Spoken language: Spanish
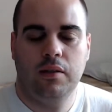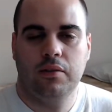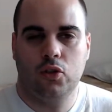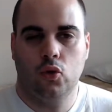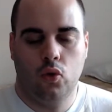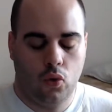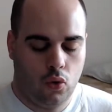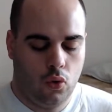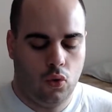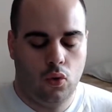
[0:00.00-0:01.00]

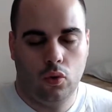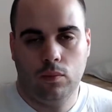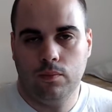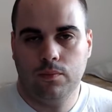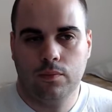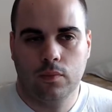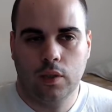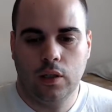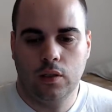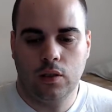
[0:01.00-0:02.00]
su
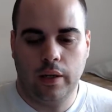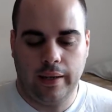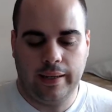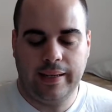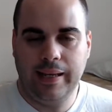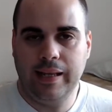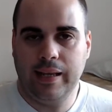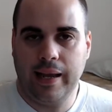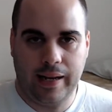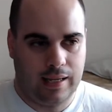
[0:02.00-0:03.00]
el clic
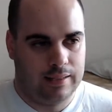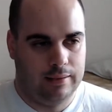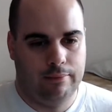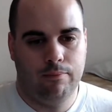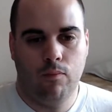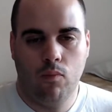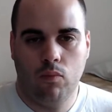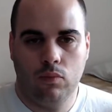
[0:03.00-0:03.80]
era mm,